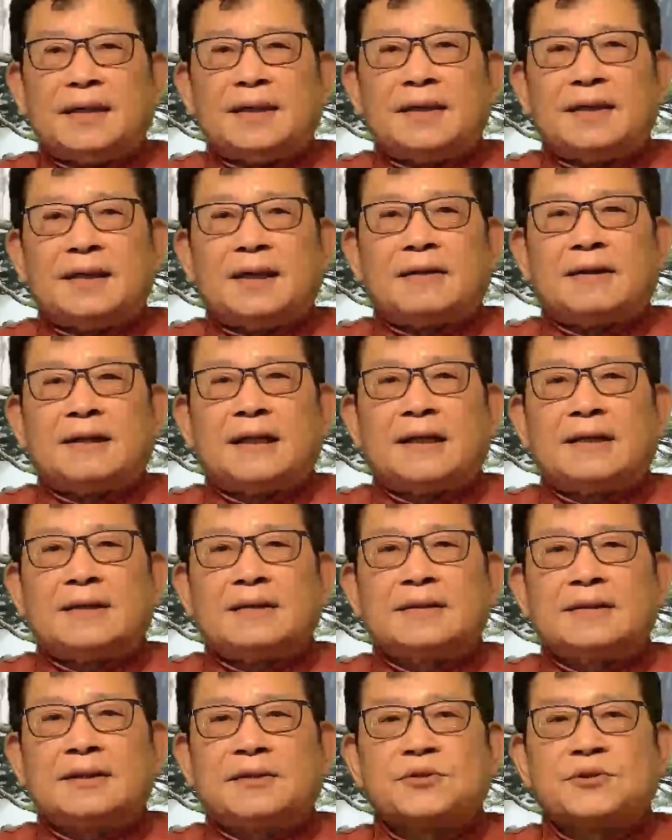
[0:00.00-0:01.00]
老杨
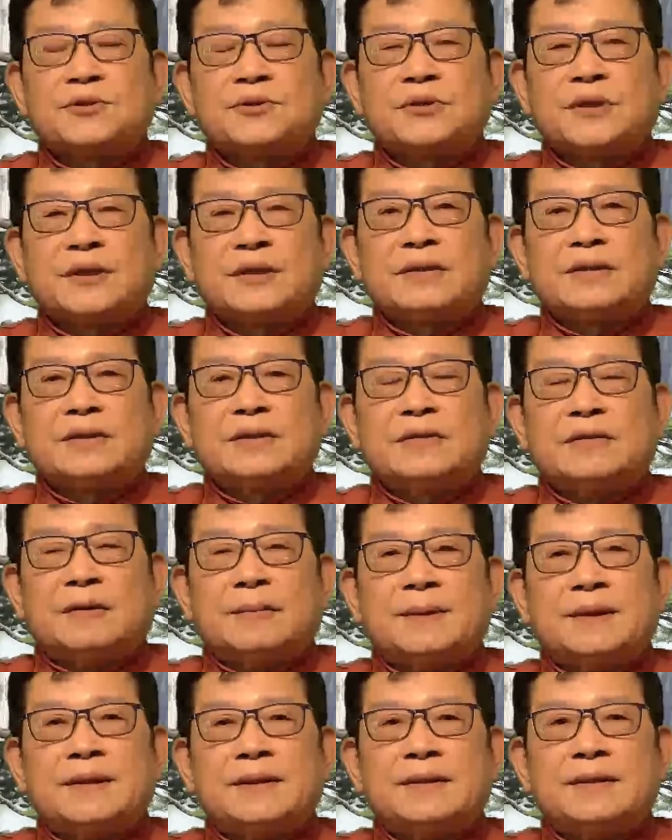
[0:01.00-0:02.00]
到处说，我
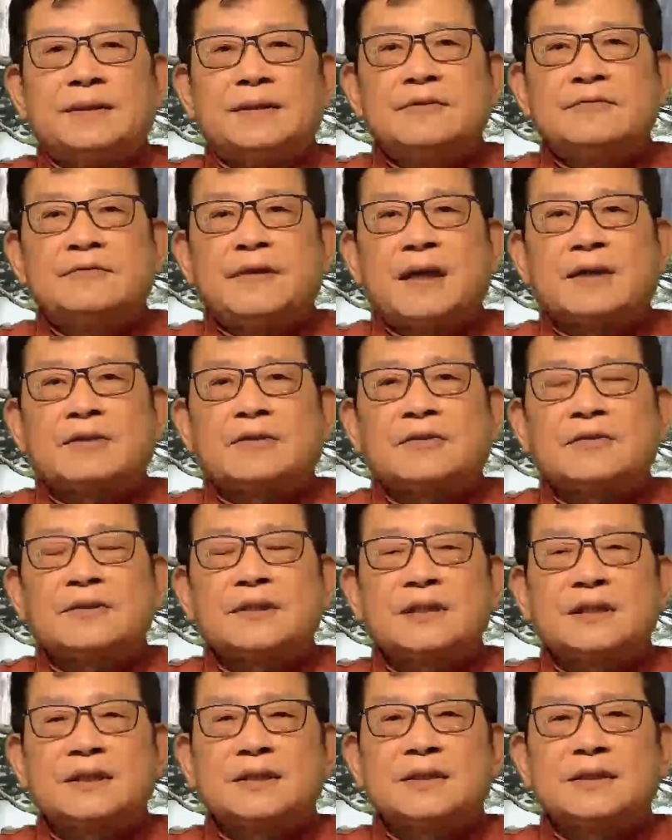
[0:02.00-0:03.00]
们发个通
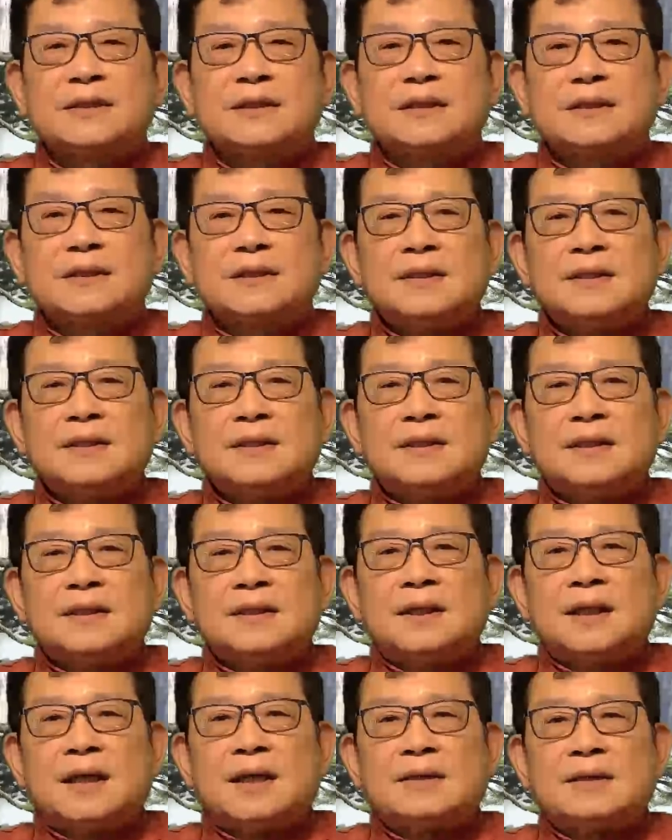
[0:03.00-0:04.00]
知，
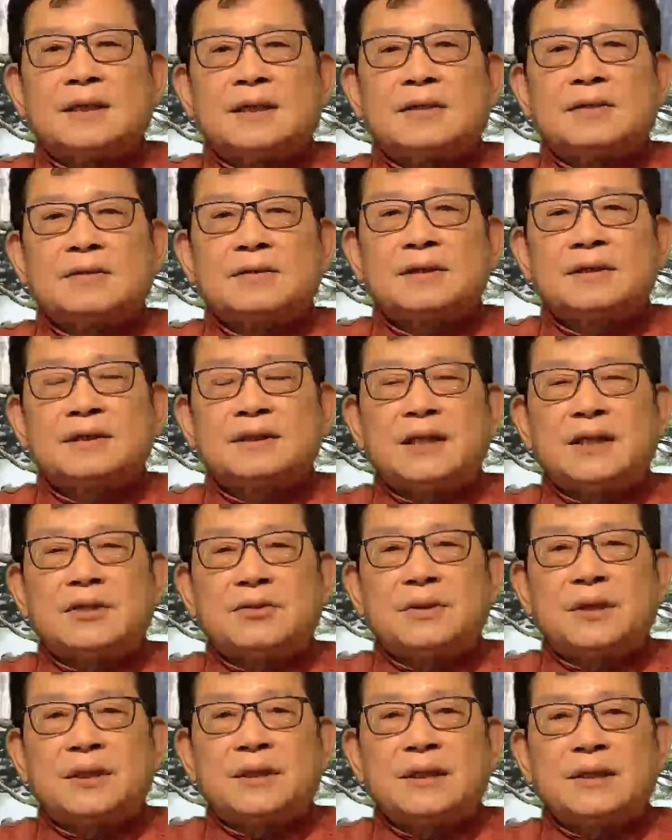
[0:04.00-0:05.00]
按照事先的
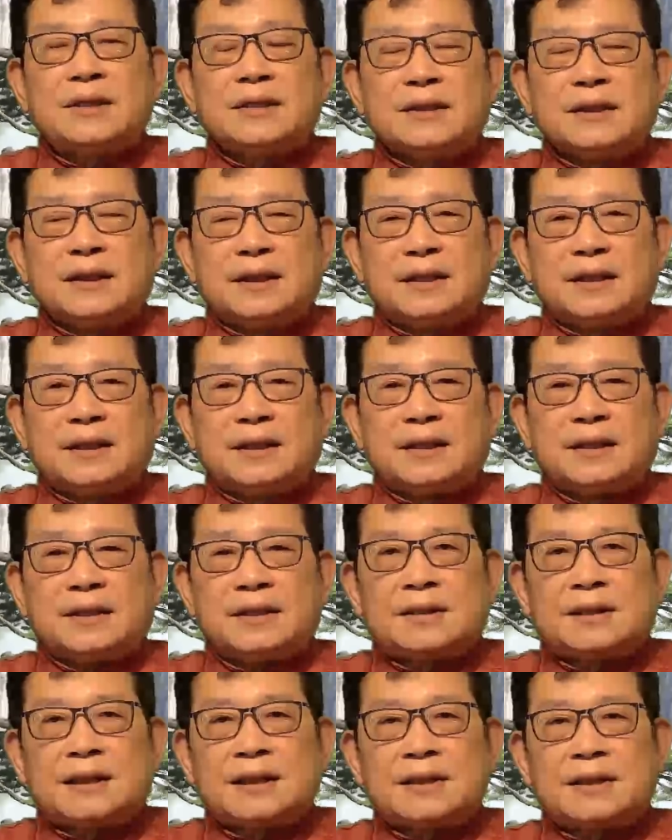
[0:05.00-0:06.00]
约定，呃，
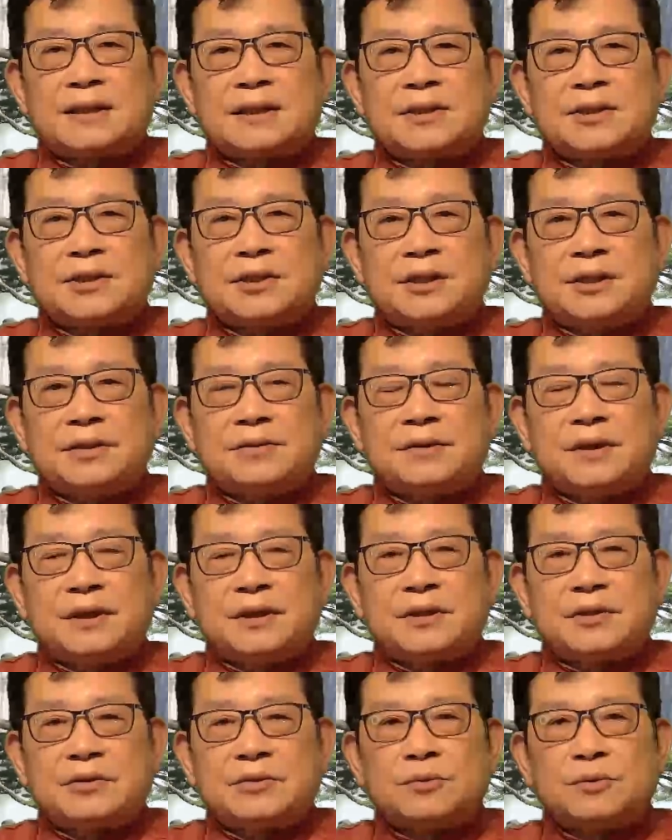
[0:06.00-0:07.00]
这个星期六，也就
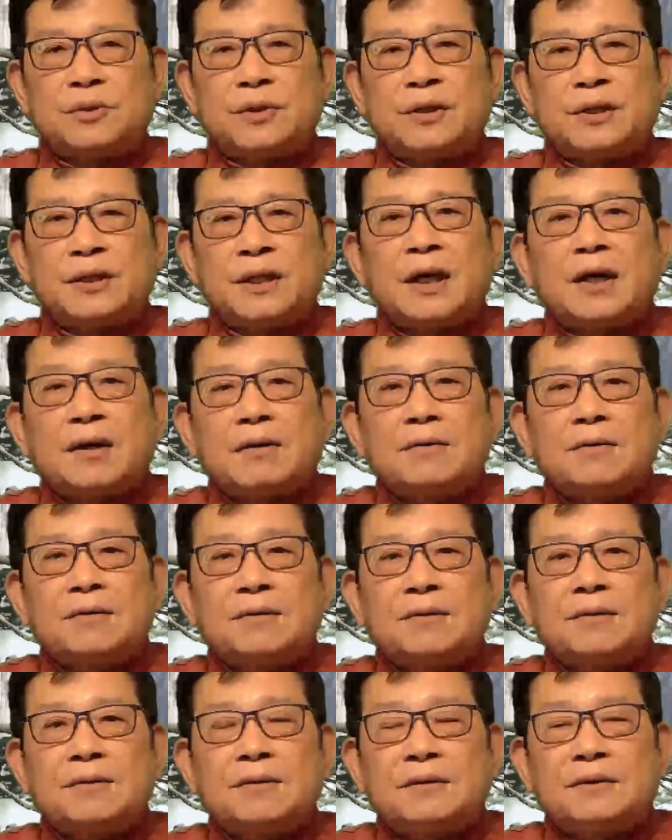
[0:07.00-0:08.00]
是五月一号，
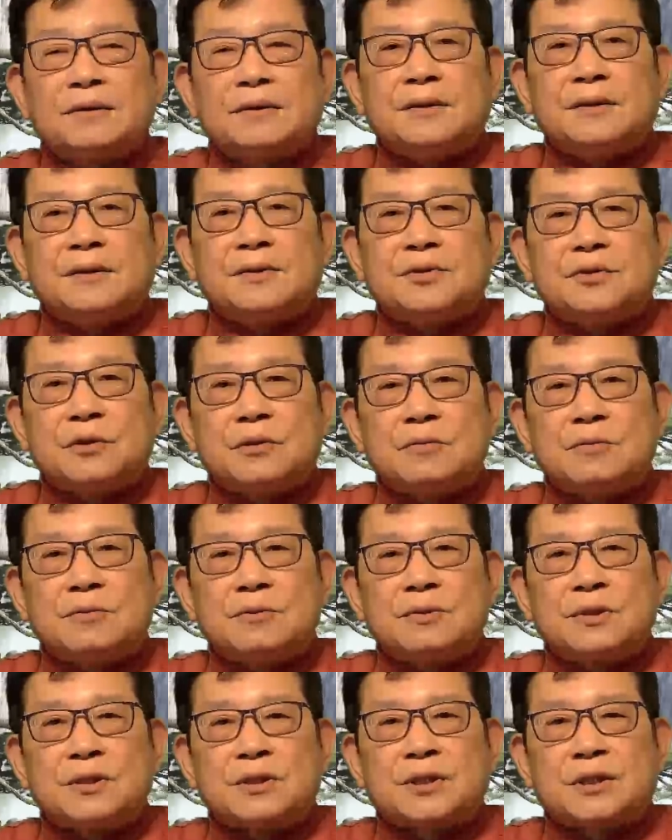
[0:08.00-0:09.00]
中午
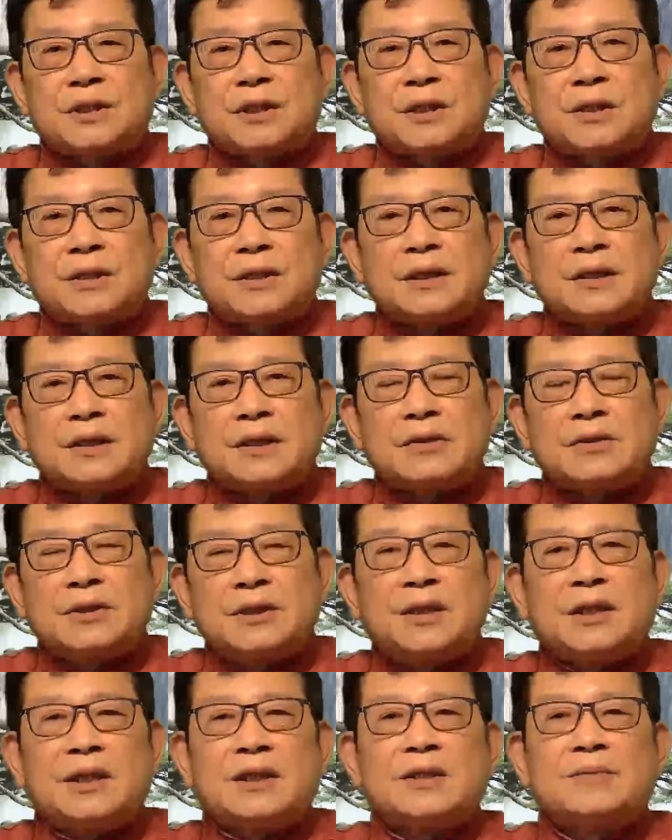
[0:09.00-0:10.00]
的十二点到一
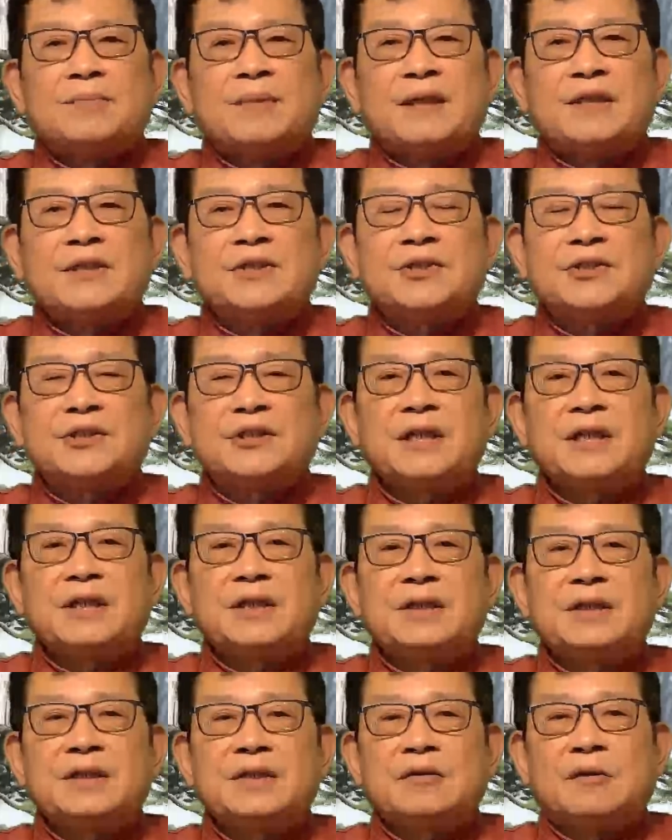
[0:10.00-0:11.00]
点北京时间，
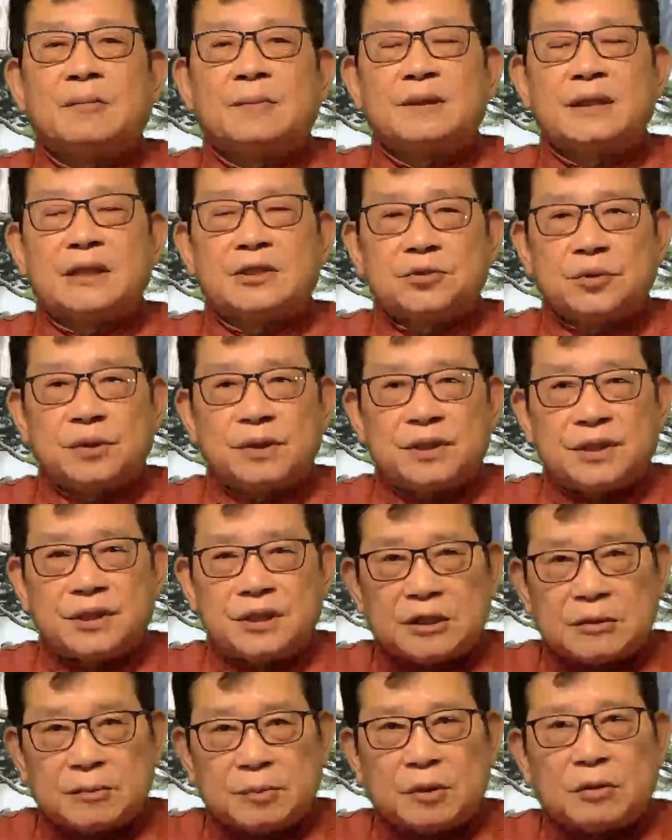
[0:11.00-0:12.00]
我们再做一次
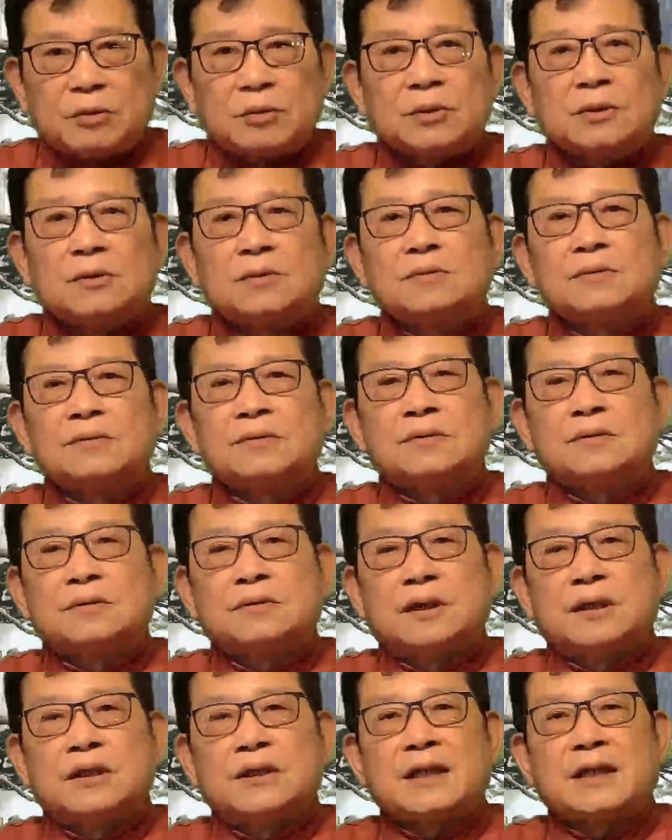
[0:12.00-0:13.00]
直播互动，
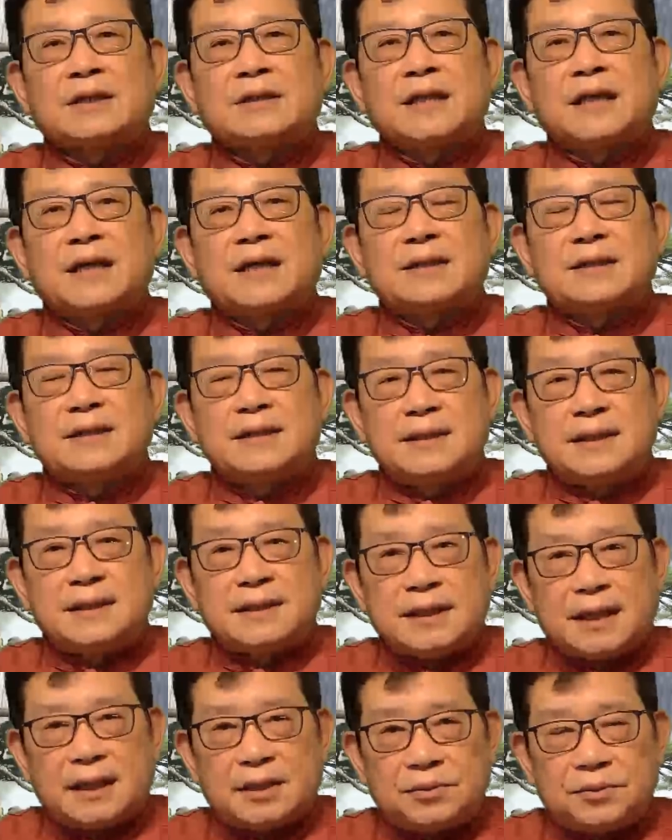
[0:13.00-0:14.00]
欢迎大家积极
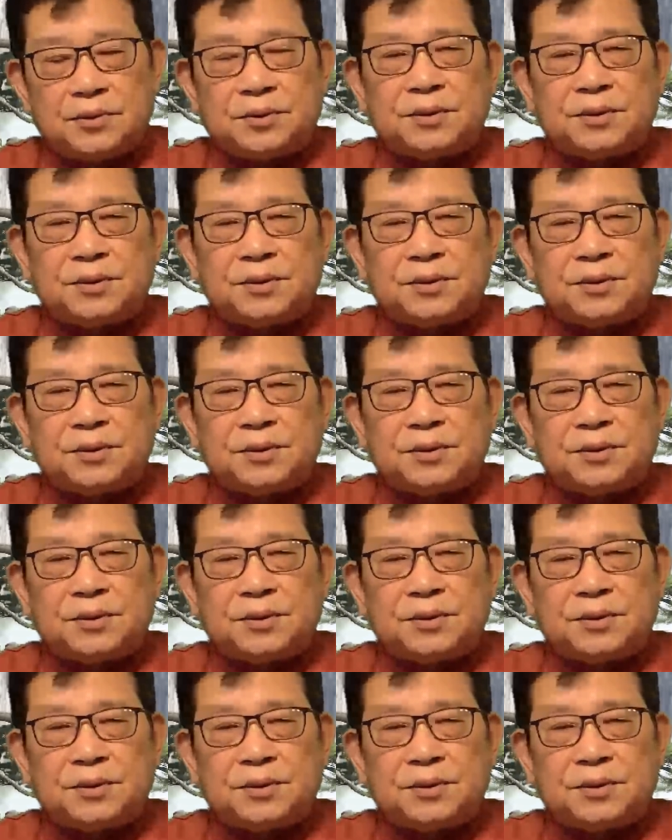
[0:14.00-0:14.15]
参与，